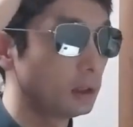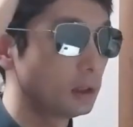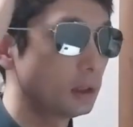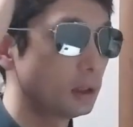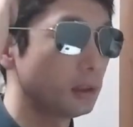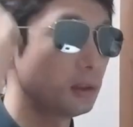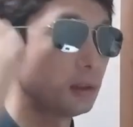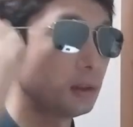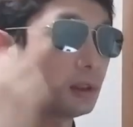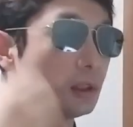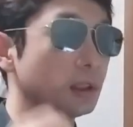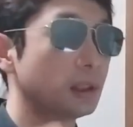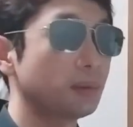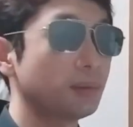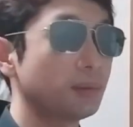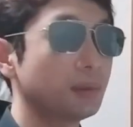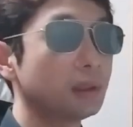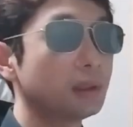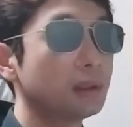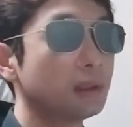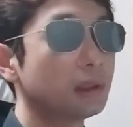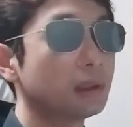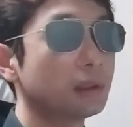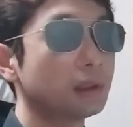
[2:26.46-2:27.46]
그래서 이제
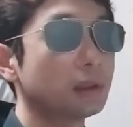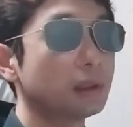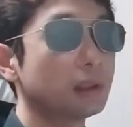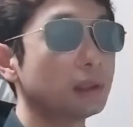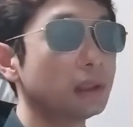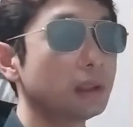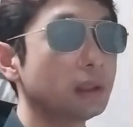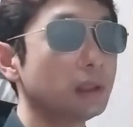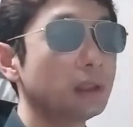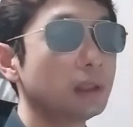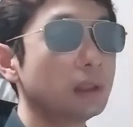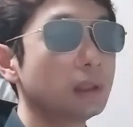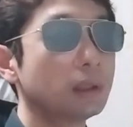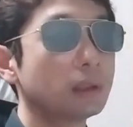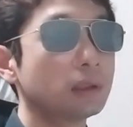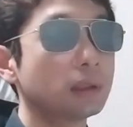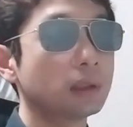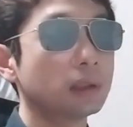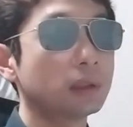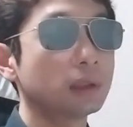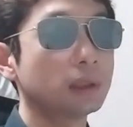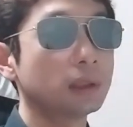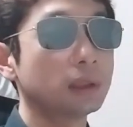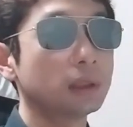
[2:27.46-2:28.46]
시민들이
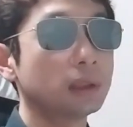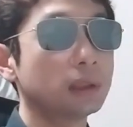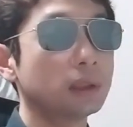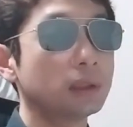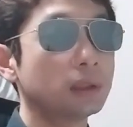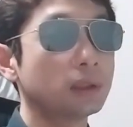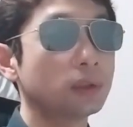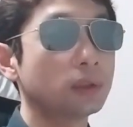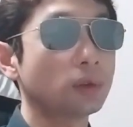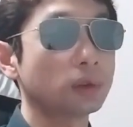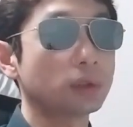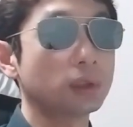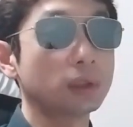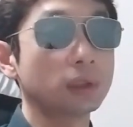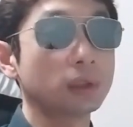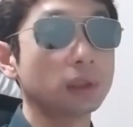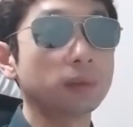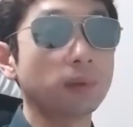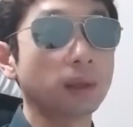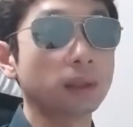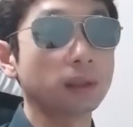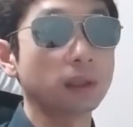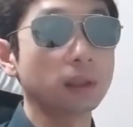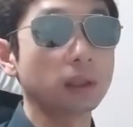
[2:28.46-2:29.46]
이제 이 정치인을
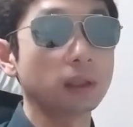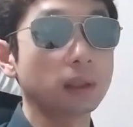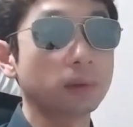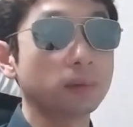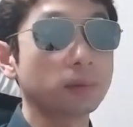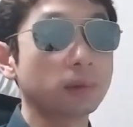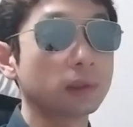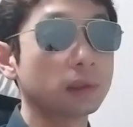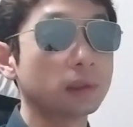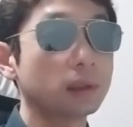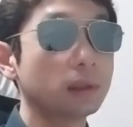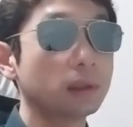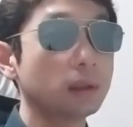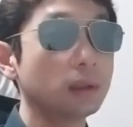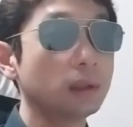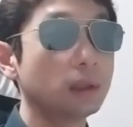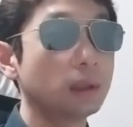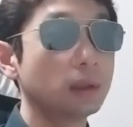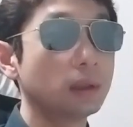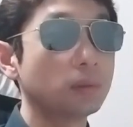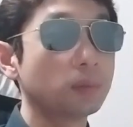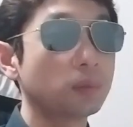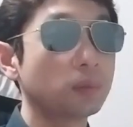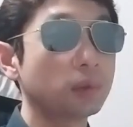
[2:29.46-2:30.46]
만나면은
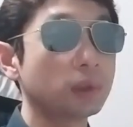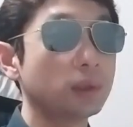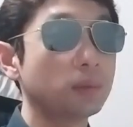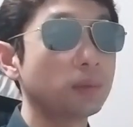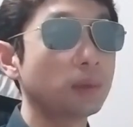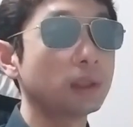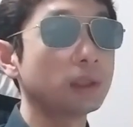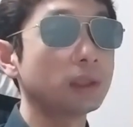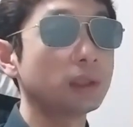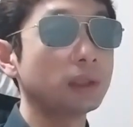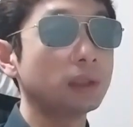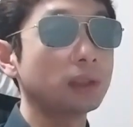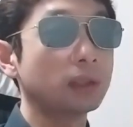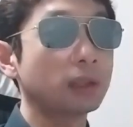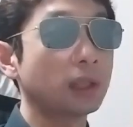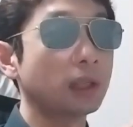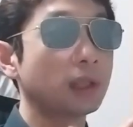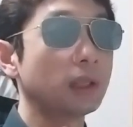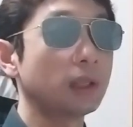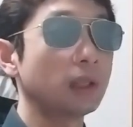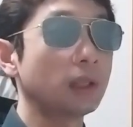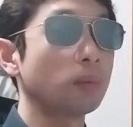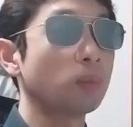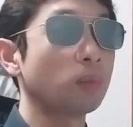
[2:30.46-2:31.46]
뭐 이만희
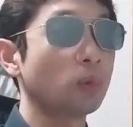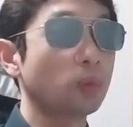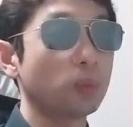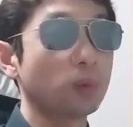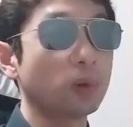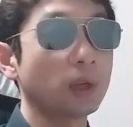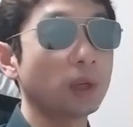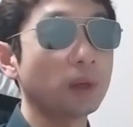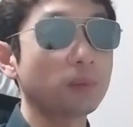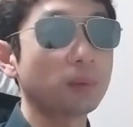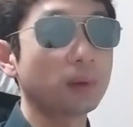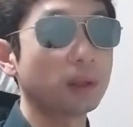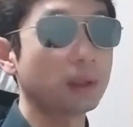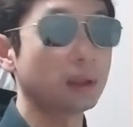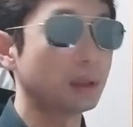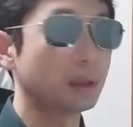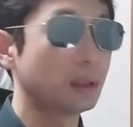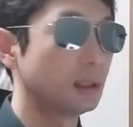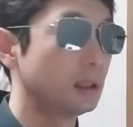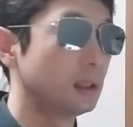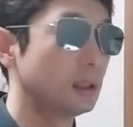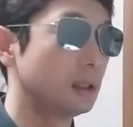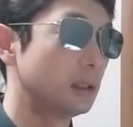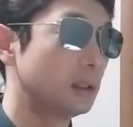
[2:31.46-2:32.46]
걔 뭐뭐 해봐
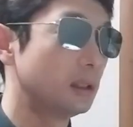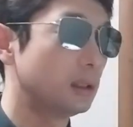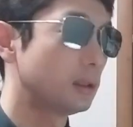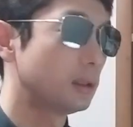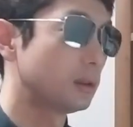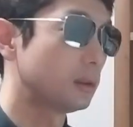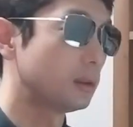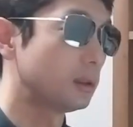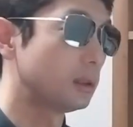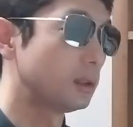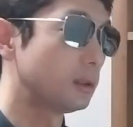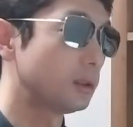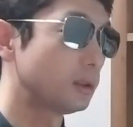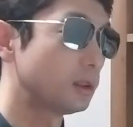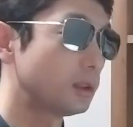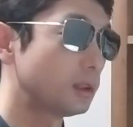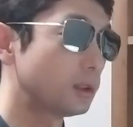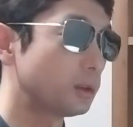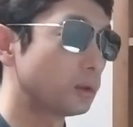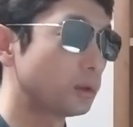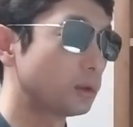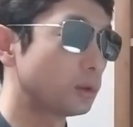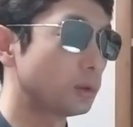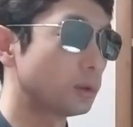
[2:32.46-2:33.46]
이런
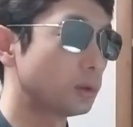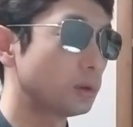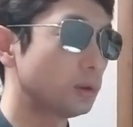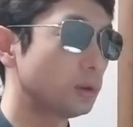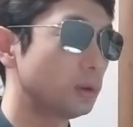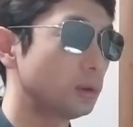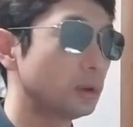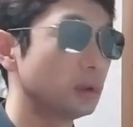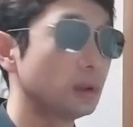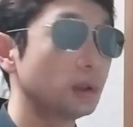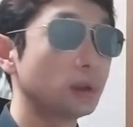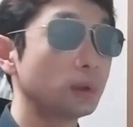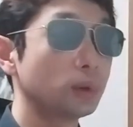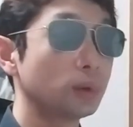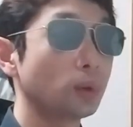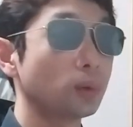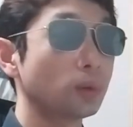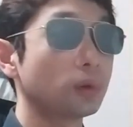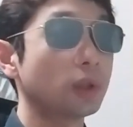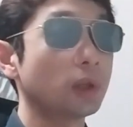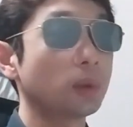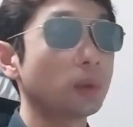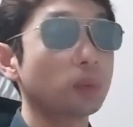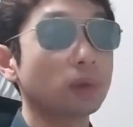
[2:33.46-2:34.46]
식으로
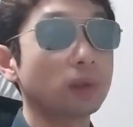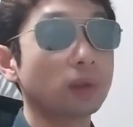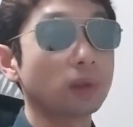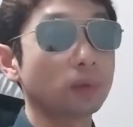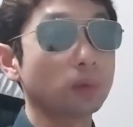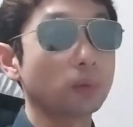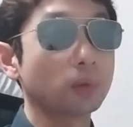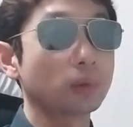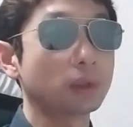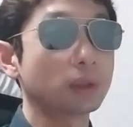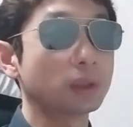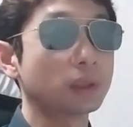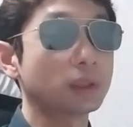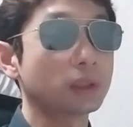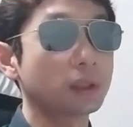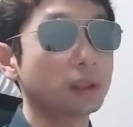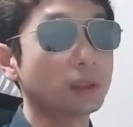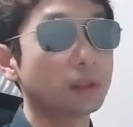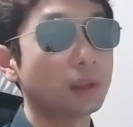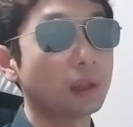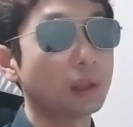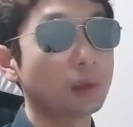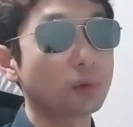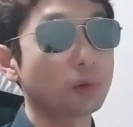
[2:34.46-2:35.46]
욕을 해보라고 이렇게
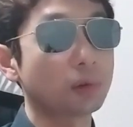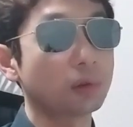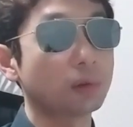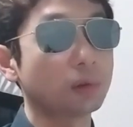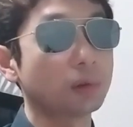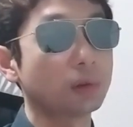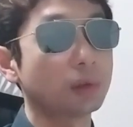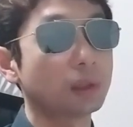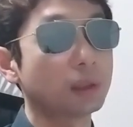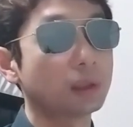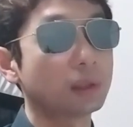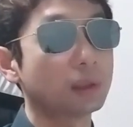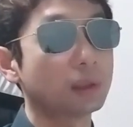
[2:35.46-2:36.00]
시킨다고